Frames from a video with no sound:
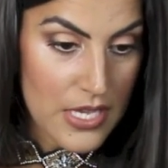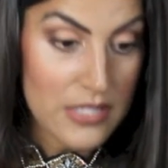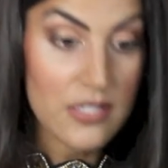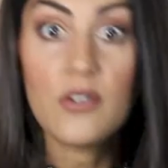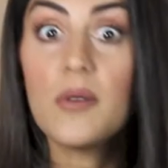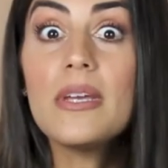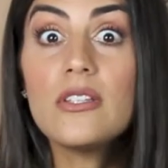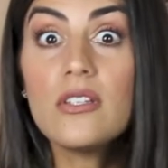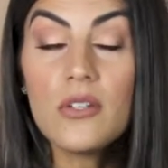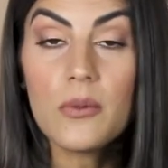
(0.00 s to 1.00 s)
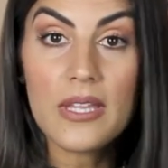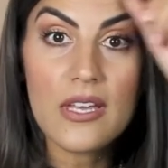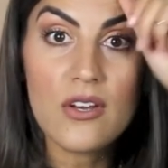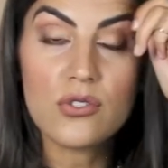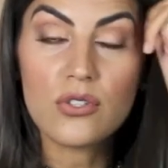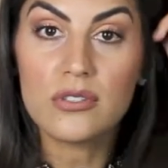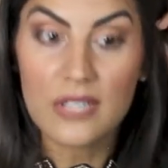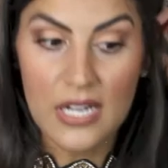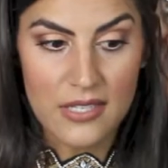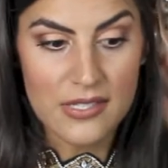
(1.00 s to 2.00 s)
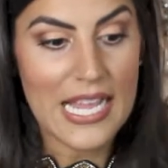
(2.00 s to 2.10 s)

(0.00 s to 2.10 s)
Si no han visto estos videos, son tres.